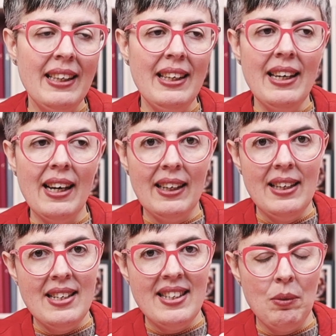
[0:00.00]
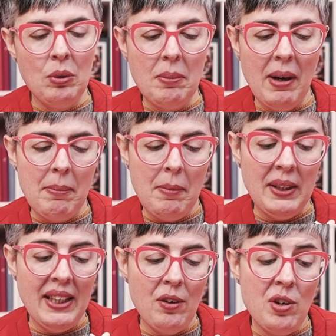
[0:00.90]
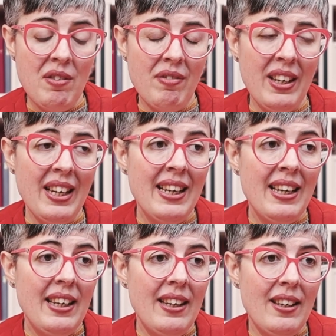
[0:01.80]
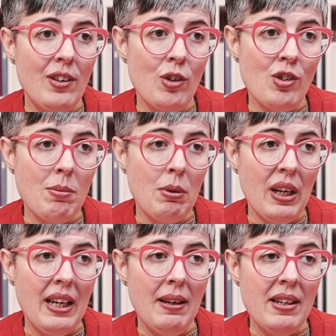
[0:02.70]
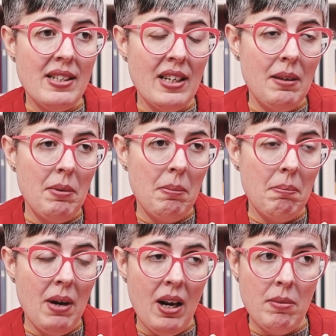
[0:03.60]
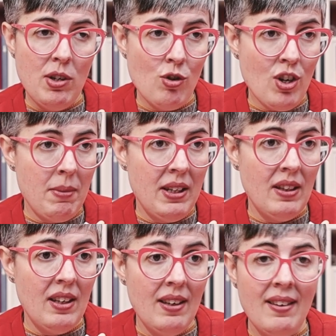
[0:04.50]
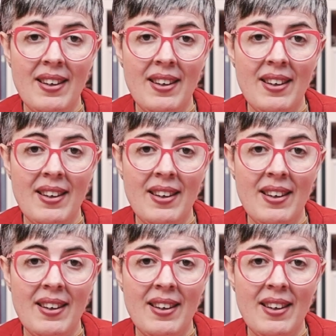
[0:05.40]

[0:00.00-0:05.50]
Y aquella es la última que me mandaron F y yo no sé por qué escribe maravillosamente.